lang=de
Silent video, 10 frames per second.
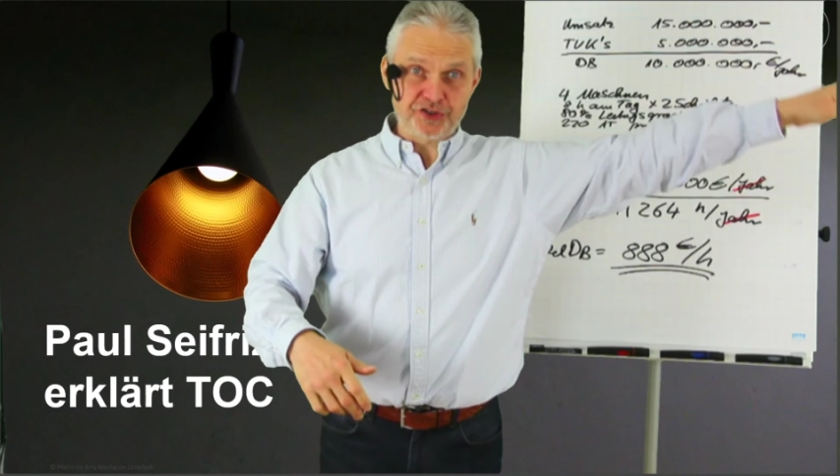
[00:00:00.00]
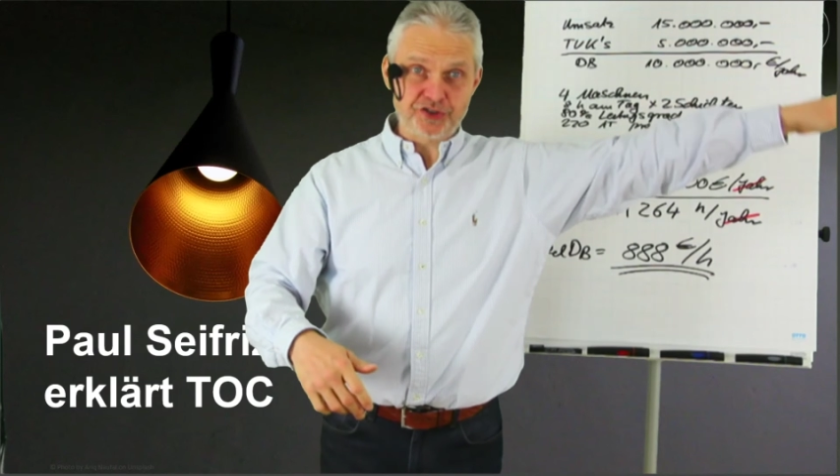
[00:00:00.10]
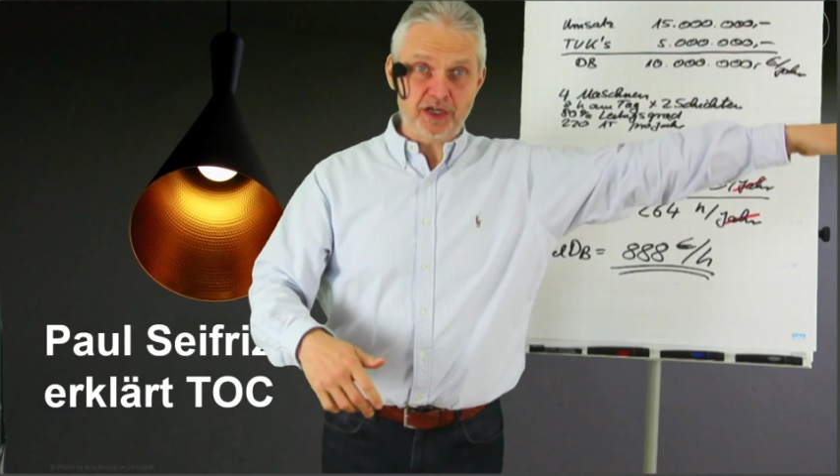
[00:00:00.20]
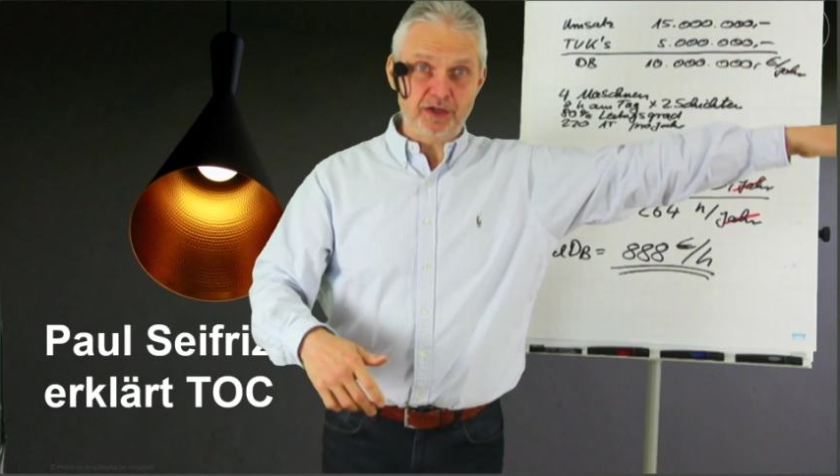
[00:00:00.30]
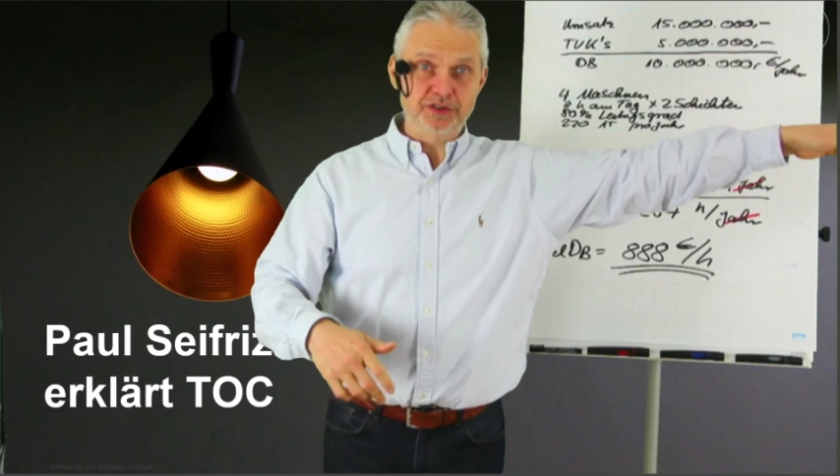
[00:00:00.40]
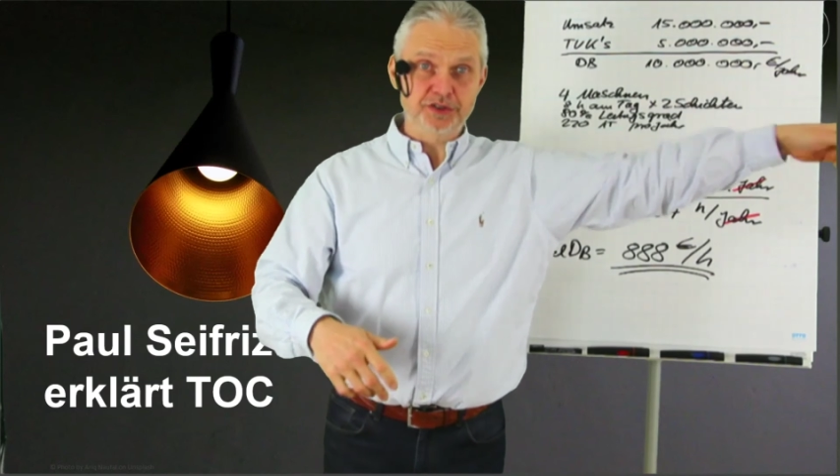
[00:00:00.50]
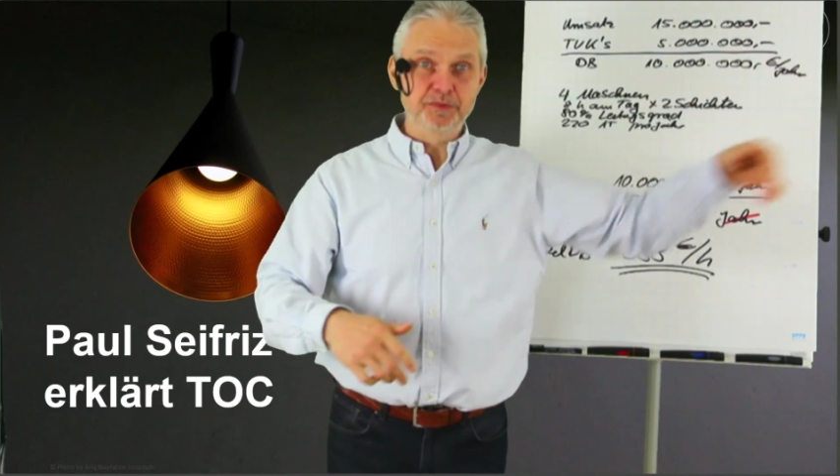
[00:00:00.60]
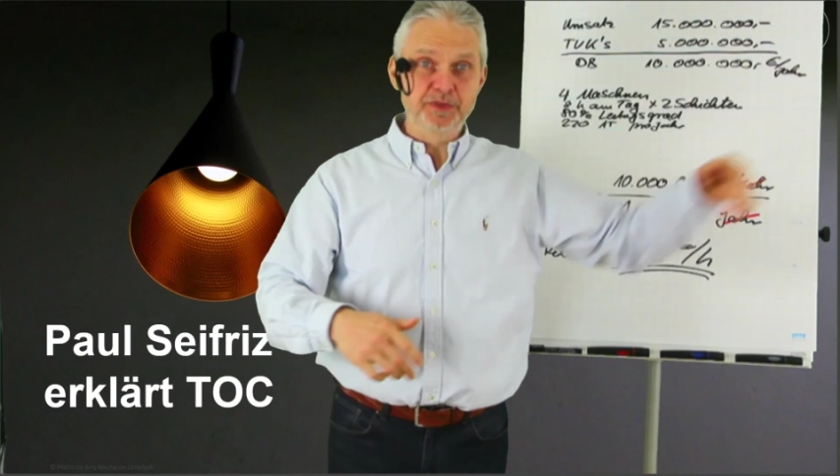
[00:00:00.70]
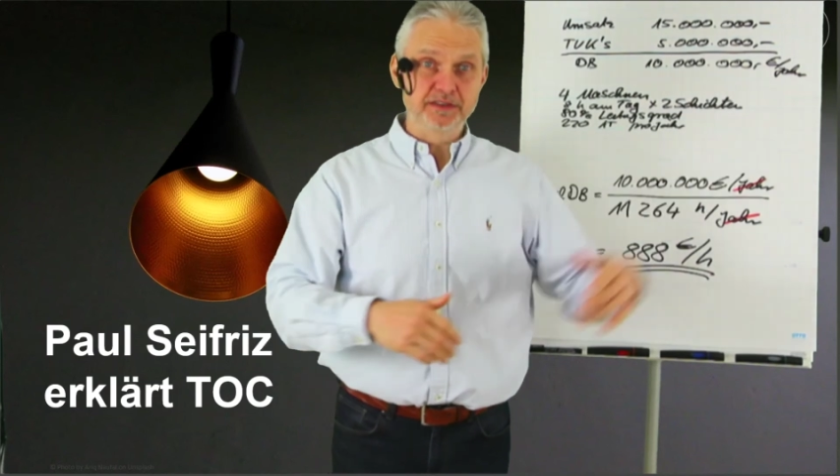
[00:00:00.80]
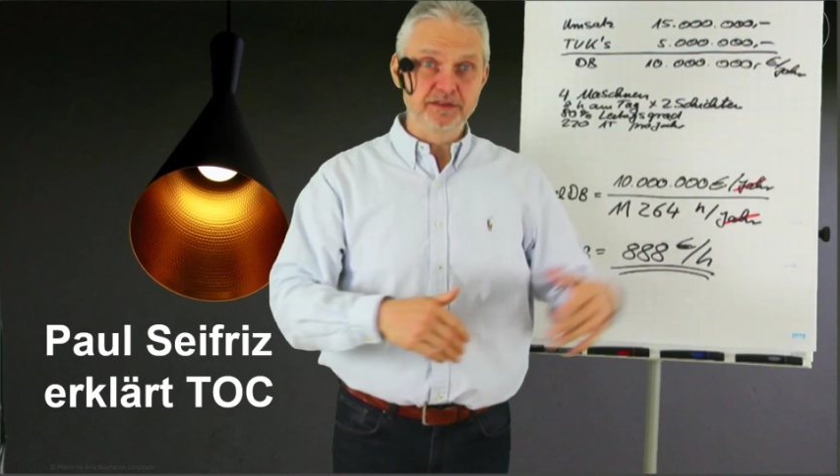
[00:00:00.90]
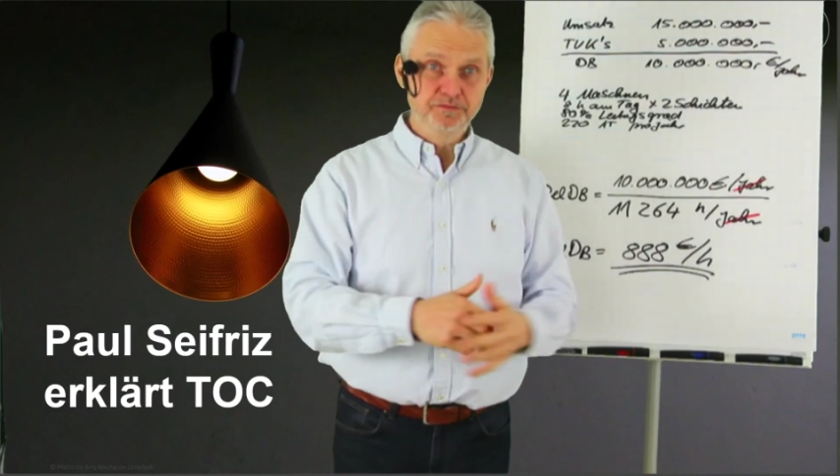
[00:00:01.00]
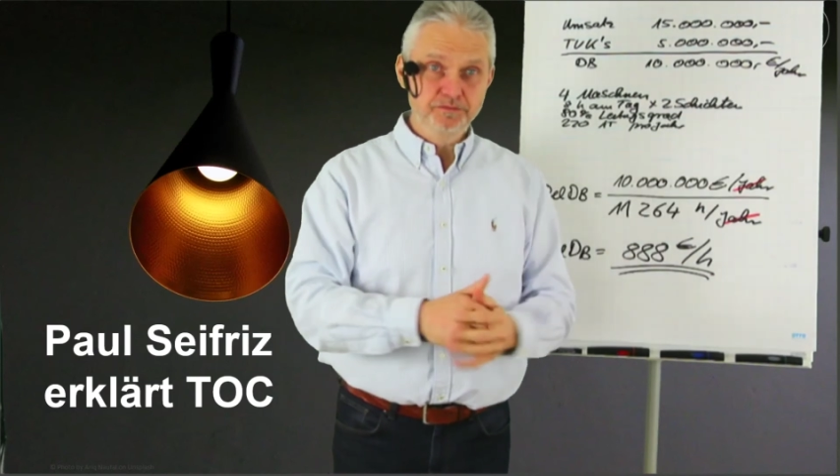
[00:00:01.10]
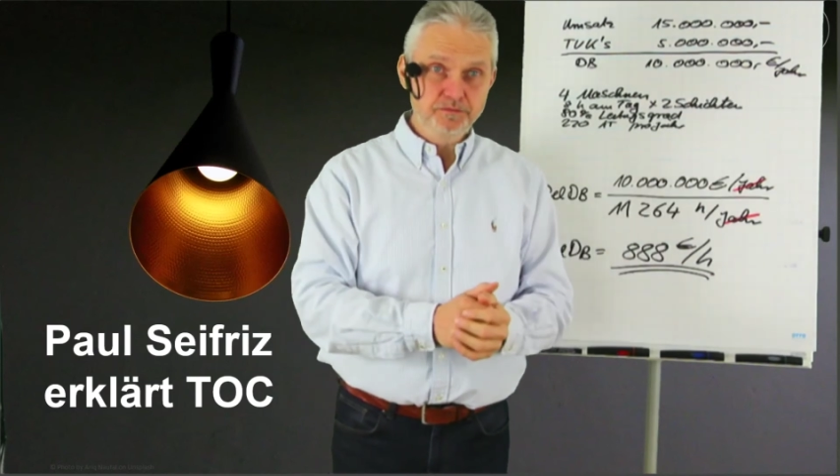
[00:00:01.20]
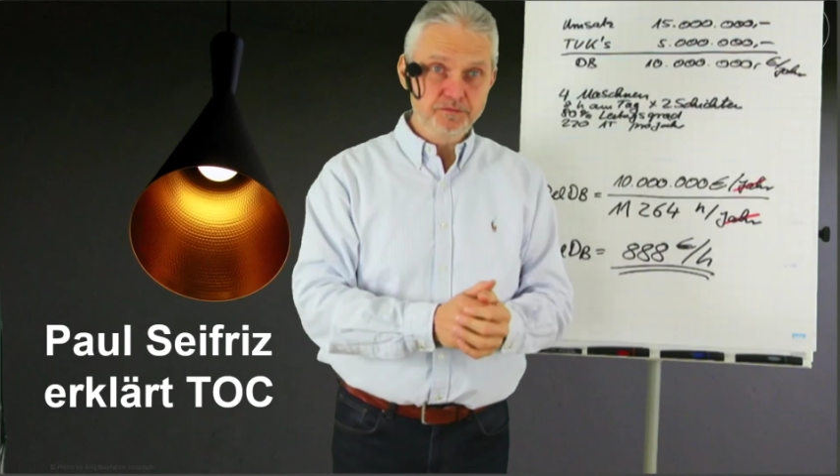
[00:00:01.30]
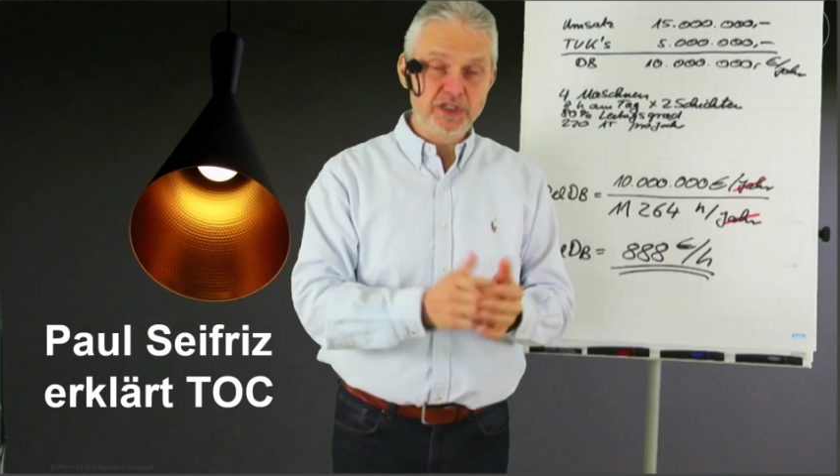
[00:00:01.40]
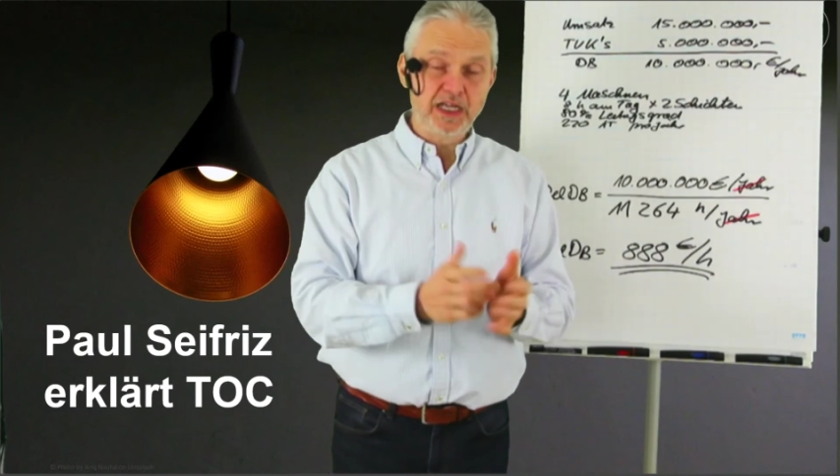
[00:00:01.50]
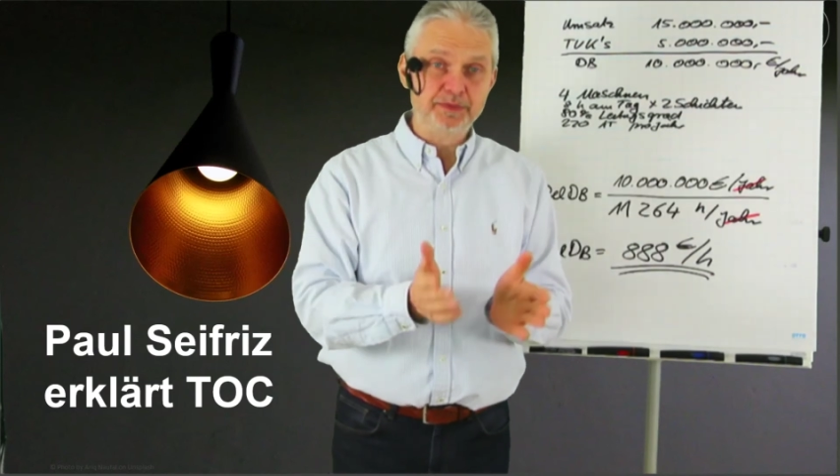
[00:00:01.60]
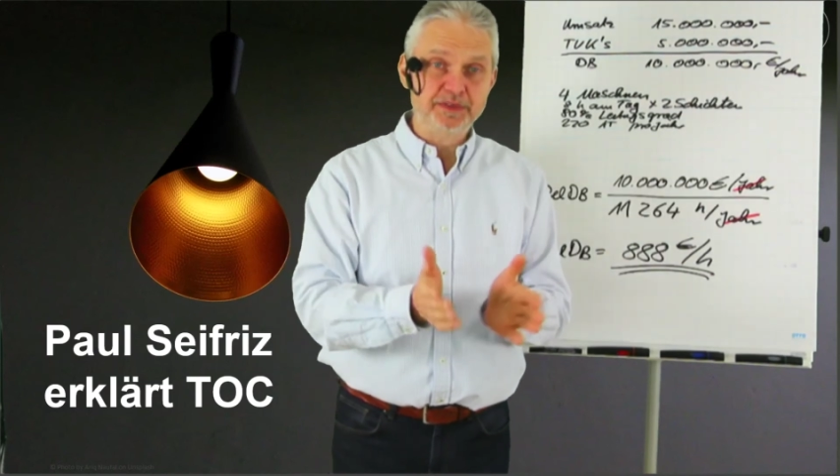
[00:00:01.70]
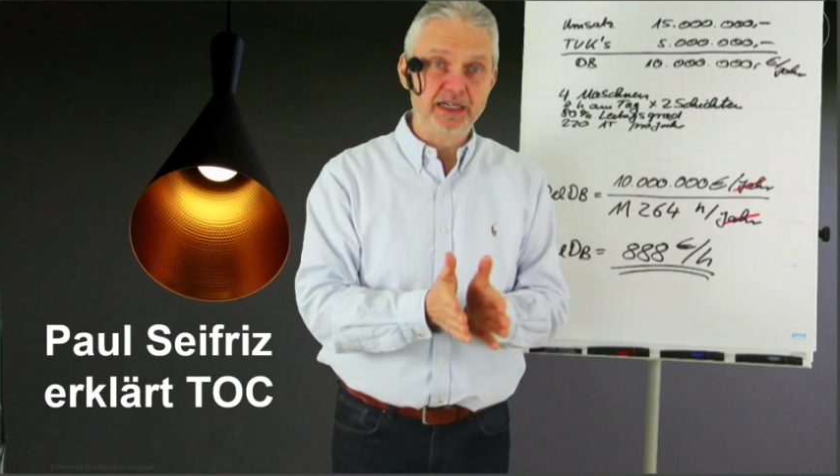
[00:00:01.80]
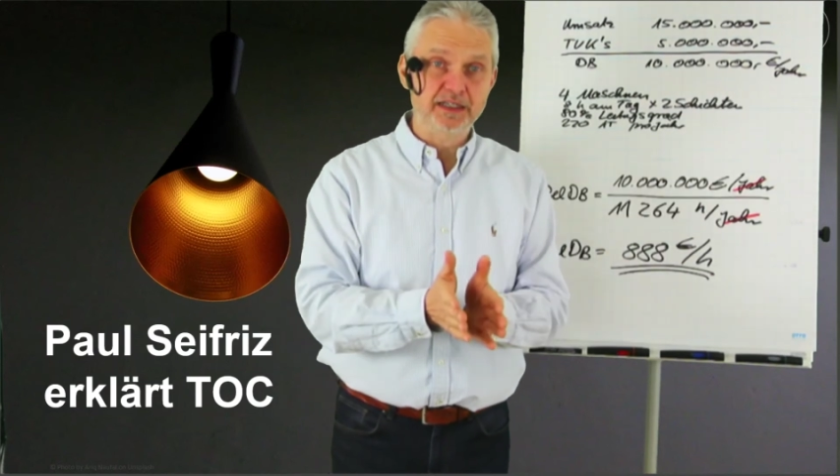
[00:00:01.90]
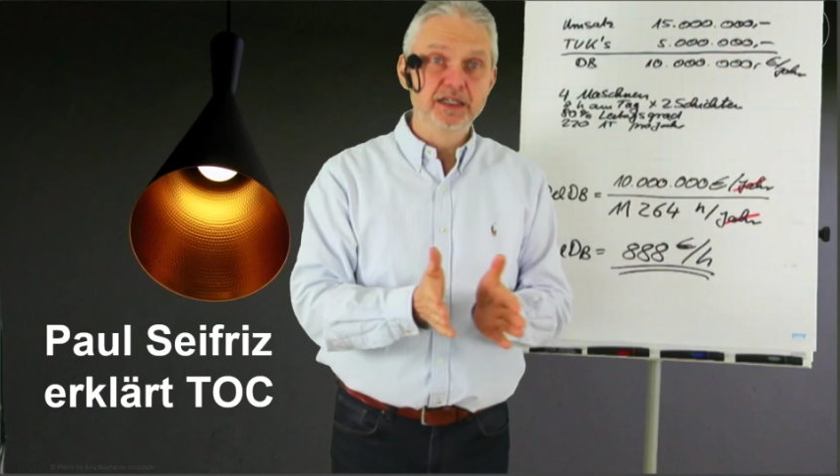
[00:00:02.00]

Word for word: rausgeschmissen und habe gesagt,